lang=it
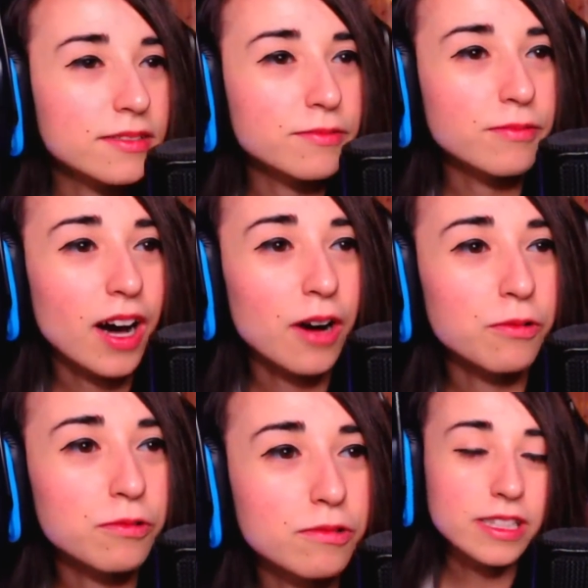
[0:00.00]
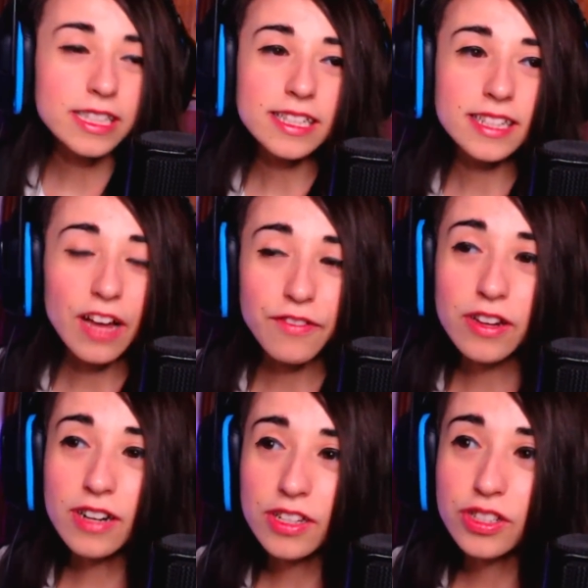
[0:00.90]
Wow, quindi
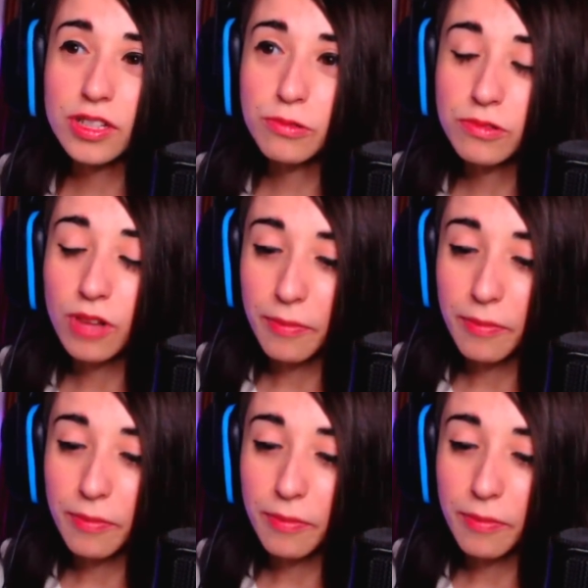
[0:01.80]
davvero lascia tutto a